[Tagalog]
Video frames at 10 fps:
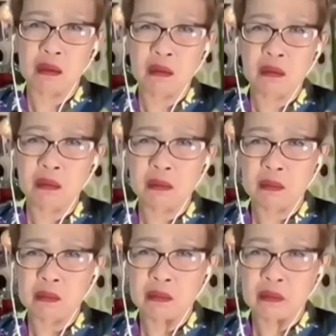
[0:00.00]
sinasabi
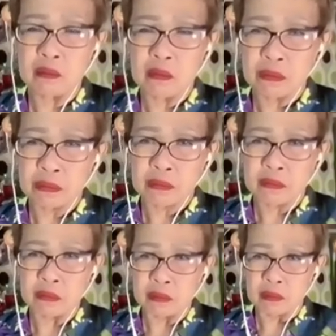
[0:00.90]
ko, alam mo,
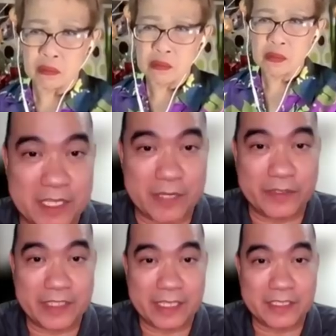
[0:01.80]
pagkatapos nitong
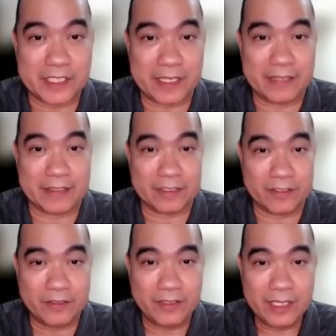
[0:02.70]
cybersecurity incident na
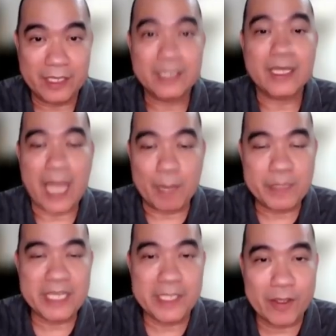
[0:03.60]
to, mm-hmm. ang
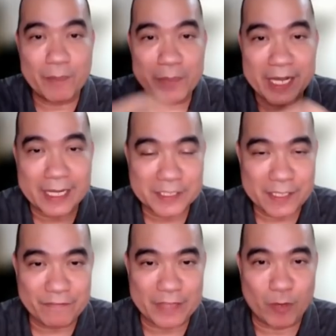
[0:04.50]
BDO ang
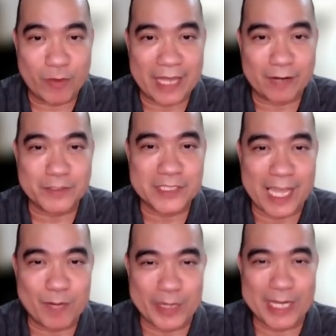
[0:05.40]
pinaka-safe na lugar kung
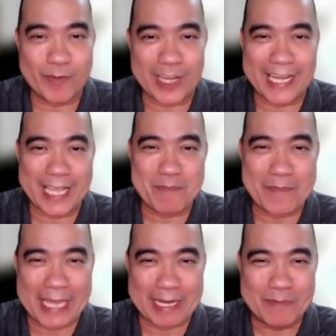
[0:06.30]
saan pwede mong ilagay pera